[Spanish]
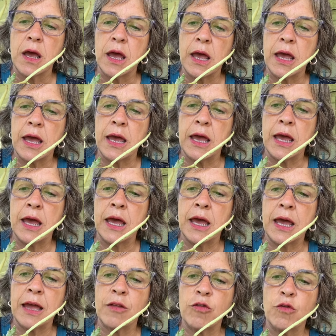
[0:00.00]
eh,
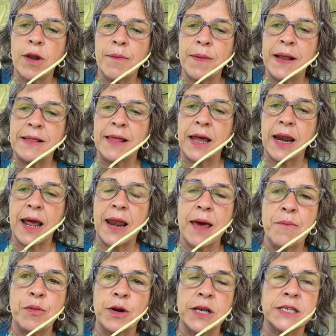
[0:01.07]
es una planta
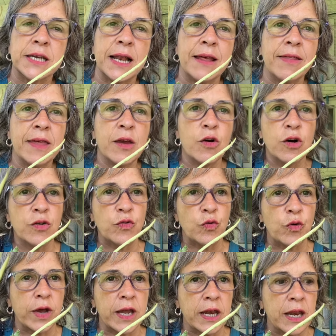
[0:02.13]
rara porque ya les digo, es
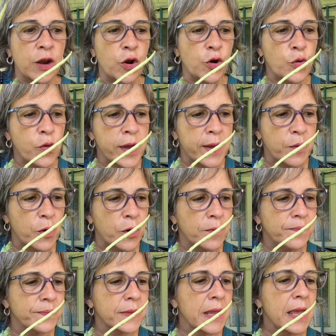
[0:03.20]
un género nuevo.
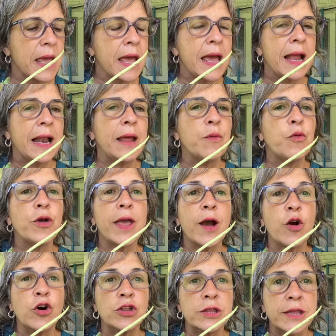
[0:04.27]
Les voy a
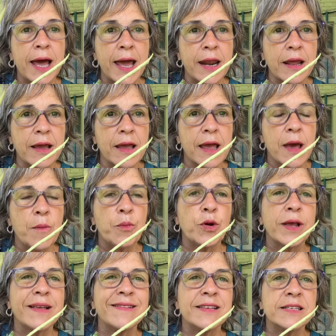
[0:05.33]
contar
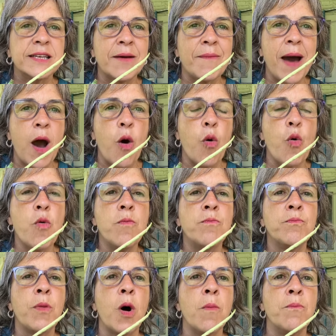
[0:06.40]
por qué se llama
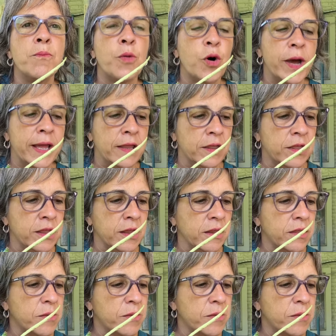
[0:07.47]
un bomboensis.